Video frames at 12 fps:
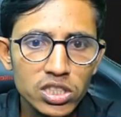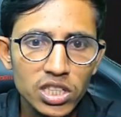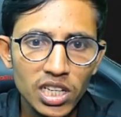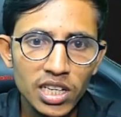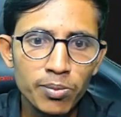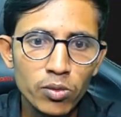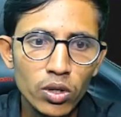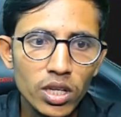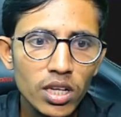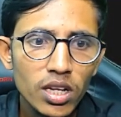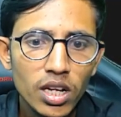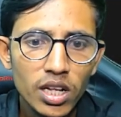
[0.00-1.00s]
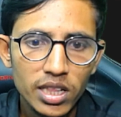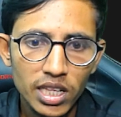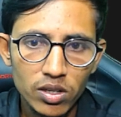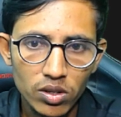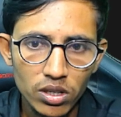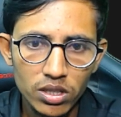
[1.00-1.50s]
জিনিস ক্লেম করি
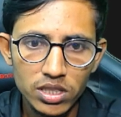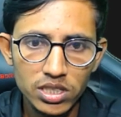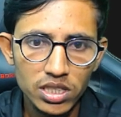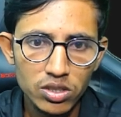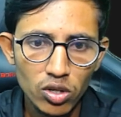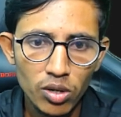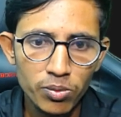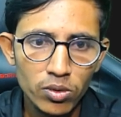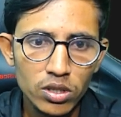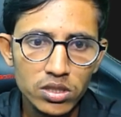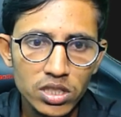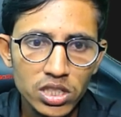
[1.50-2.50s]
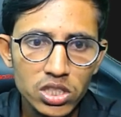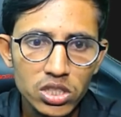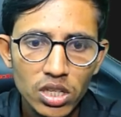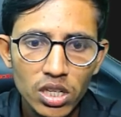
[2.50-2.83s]
দেখো এই যে সবগুলো জিনিস